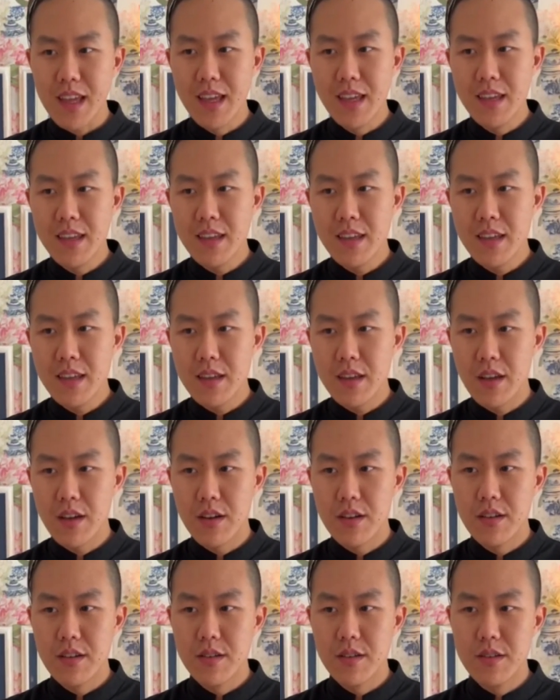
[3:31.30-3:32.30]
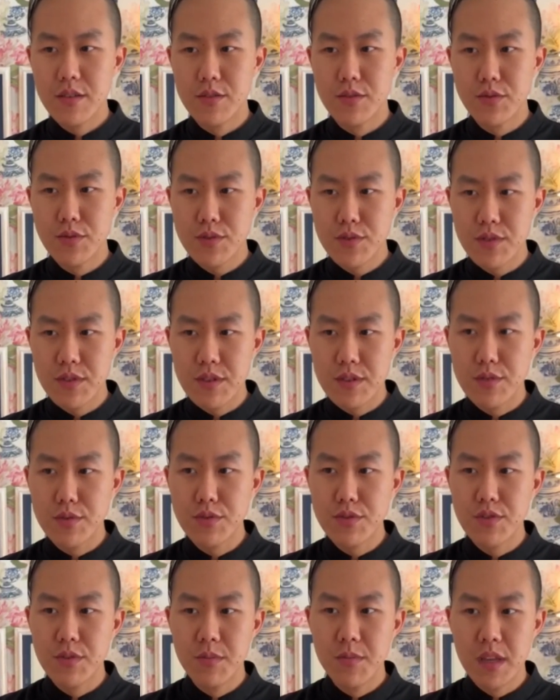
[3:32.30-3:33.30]
Et tout ce, tout
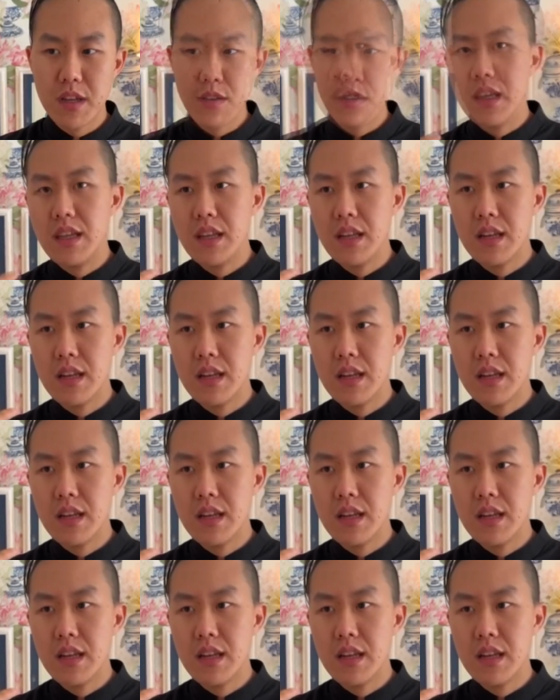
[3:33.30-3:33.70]
ce mélange,